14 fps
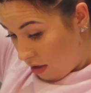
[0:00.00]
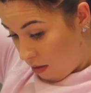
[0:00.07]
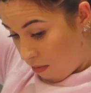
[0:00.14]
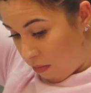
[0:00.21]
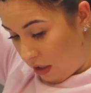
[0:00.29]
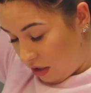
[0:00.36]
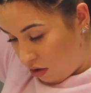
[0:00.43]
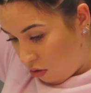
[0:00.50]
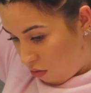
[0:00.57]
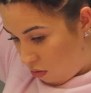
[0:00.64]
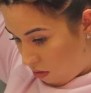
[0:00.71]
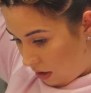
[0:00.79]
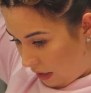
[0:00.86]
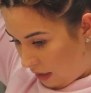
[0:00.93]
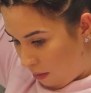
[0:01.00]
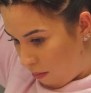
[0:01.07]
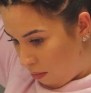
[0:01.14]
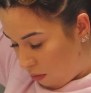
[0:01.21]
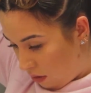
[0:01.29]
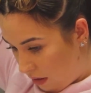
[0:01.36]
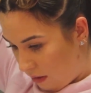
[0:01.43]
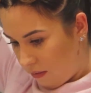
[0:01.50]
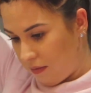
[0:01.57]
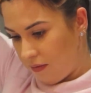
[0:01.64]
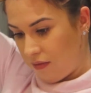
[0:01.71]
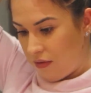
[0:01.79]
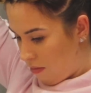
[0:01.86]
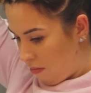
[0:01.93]
E prende com grampo, né?
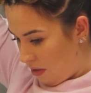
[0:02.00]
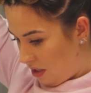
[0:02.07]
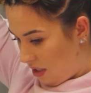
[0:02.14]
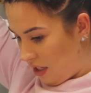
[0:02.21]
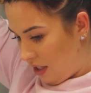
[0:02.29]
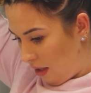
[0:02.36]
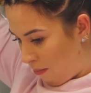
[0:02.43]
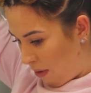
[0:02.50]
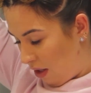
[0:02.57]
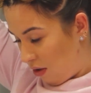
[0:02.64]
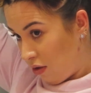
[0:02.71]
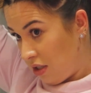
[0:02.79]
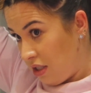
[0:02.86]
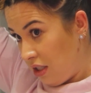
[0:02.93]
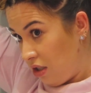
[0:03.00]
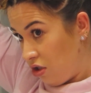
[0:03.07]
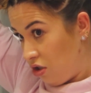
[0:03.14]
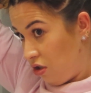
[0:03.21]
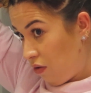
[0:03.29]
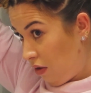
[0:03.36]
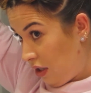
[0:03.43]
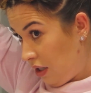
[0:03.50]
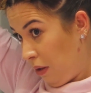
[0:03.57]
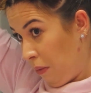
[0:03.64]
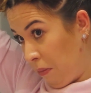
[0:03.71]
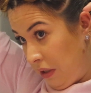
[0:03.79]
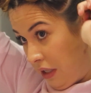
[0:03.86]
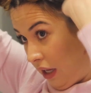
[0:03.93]
Mas tem que estar tá bem torcidinho
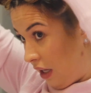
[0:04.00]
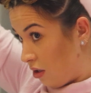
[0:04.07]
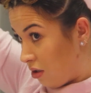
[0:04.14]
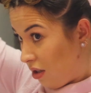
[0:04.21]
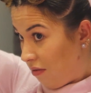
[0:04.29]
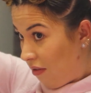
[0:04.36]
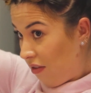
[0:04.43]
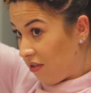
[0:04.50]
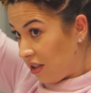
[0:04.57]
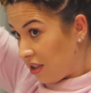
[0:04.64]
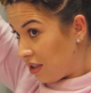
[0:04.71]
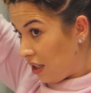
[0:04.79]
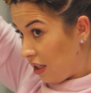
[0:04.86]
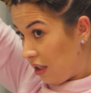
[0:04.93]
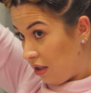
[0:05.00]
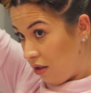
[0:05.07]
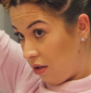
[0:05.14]
aqui, porque é isso que vai fazer